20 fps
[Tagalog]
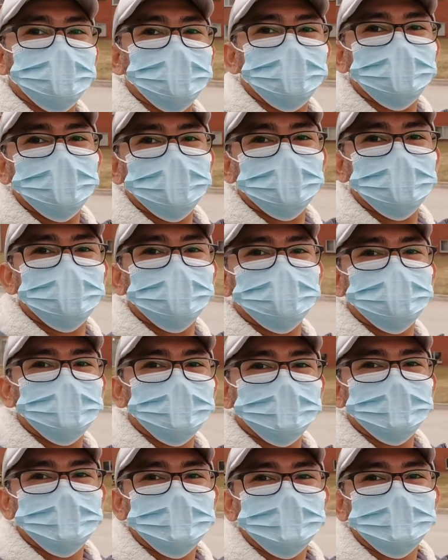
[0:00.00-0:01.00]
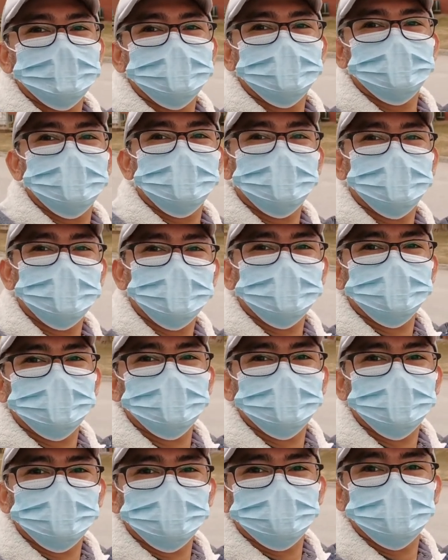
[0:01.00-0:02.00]
uh,
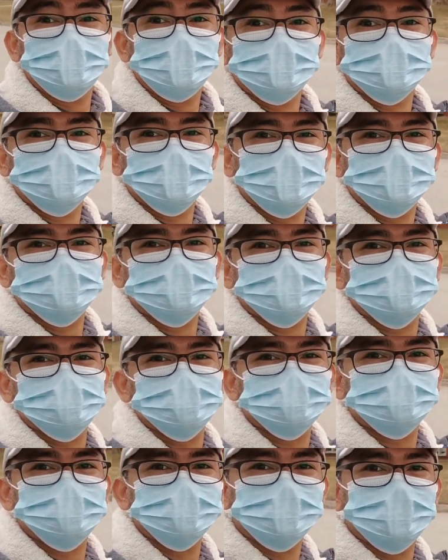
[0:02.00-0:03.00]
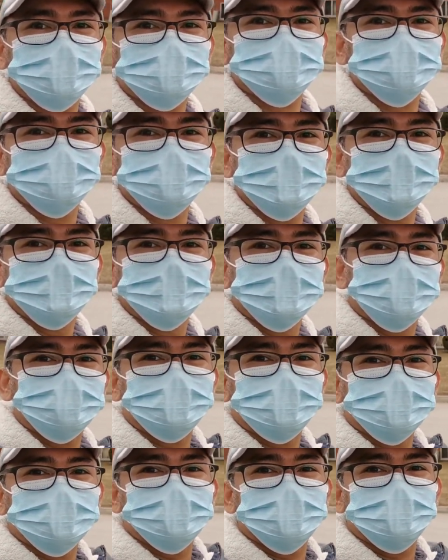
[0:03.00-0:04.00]
uh, rentals yan
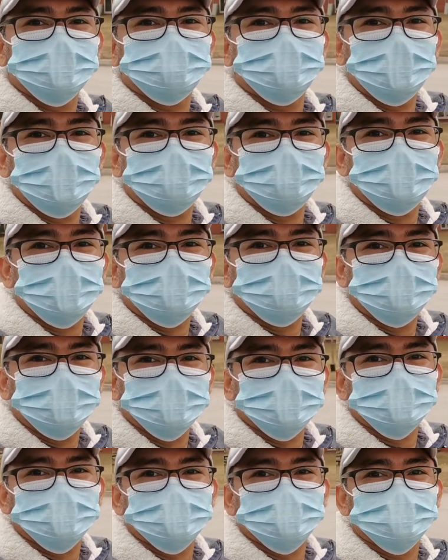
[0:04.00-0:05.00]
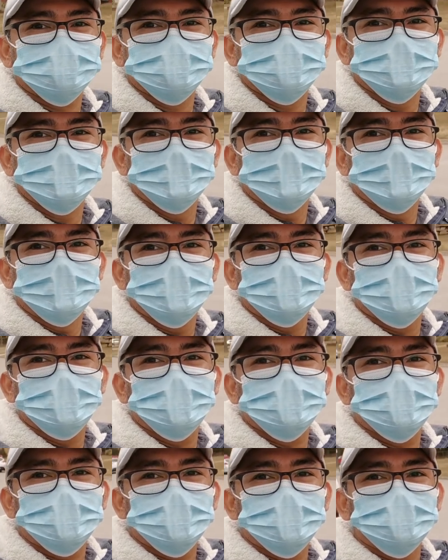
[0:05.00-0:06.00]
tulad niya yung mga apartment
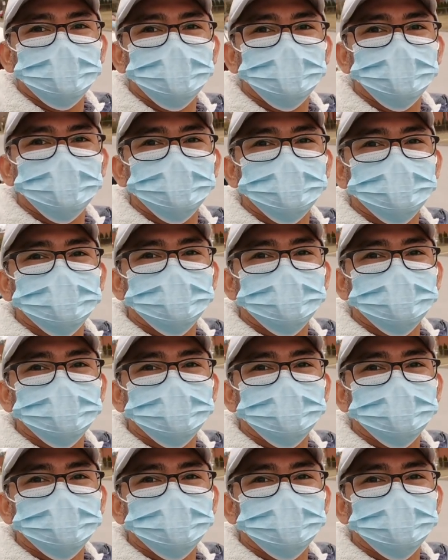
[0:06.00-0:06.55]
yan hanggang dun